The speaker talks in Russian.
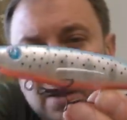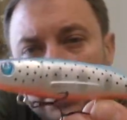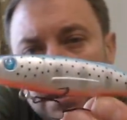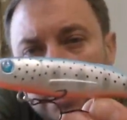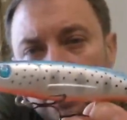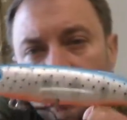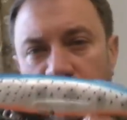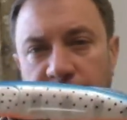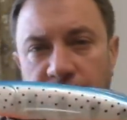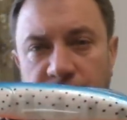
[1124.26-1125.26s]
Кстати,
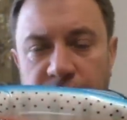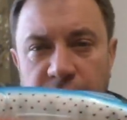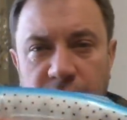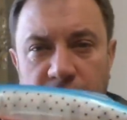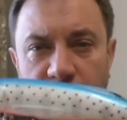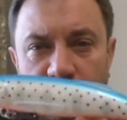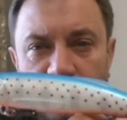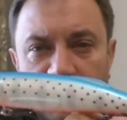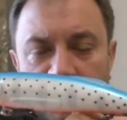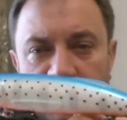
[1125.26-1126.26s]
очень-очень
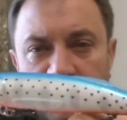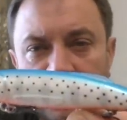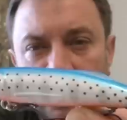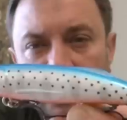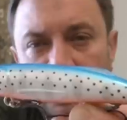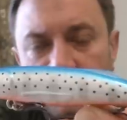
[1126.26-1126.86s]
уловистый цвет.